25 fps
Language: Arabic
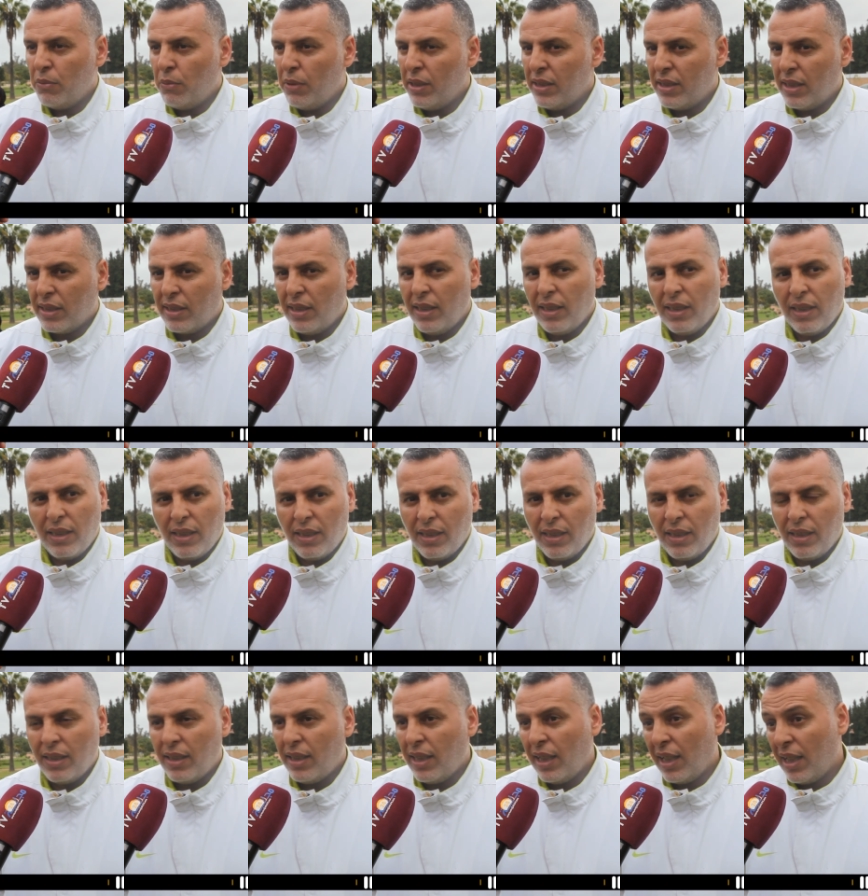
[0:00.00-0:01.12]
وليدات
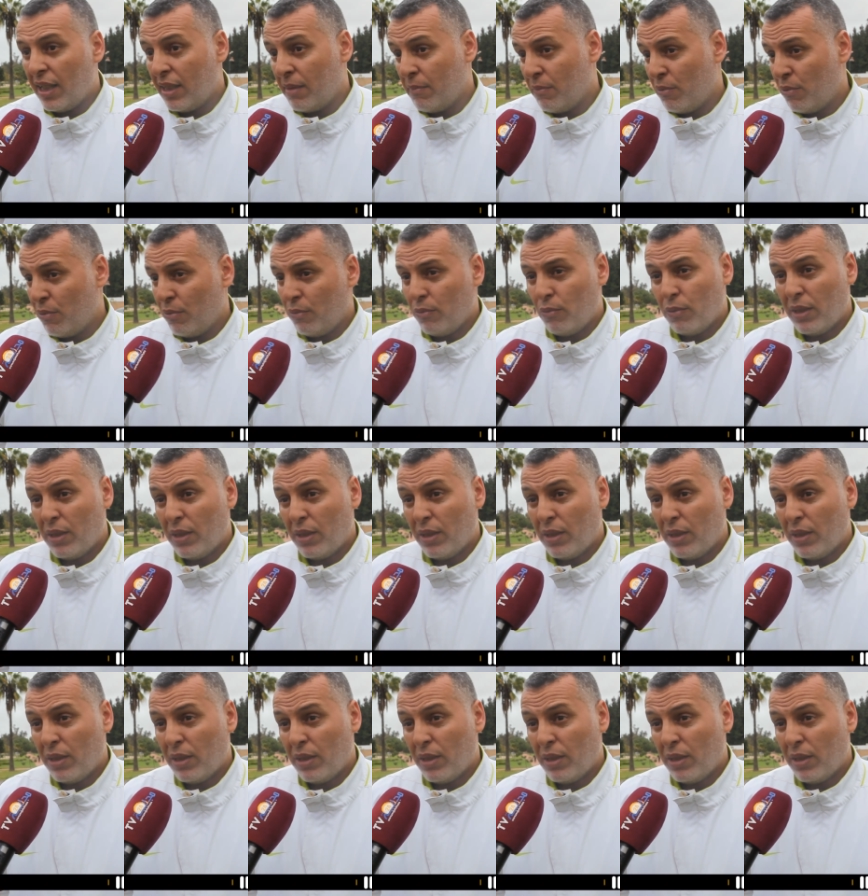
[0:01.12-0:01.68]
اللي كيخدموا